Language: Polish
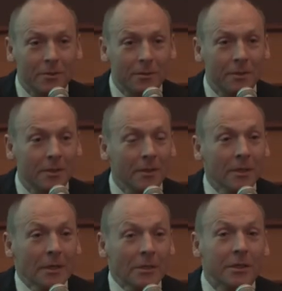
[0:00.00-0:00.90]
że osoby
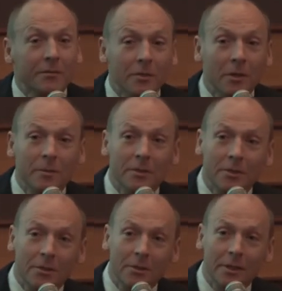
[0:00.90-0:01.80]
niewidome
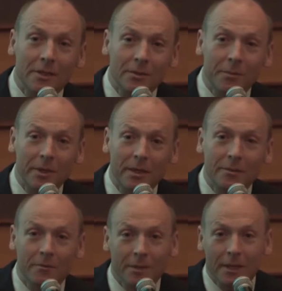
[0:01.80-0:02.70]
doskonale sobie
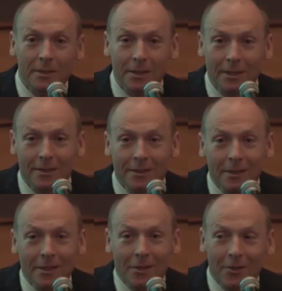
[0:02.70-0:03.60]
radzą, jak na
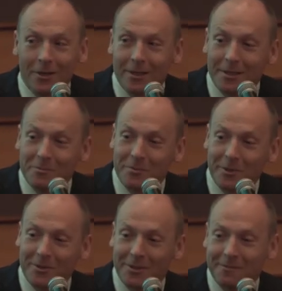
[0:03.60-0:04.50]
kolejnym
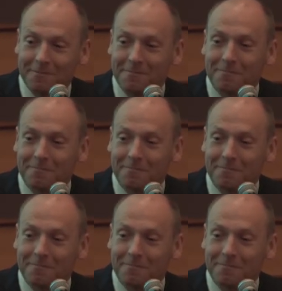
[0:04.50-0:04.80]
spocie.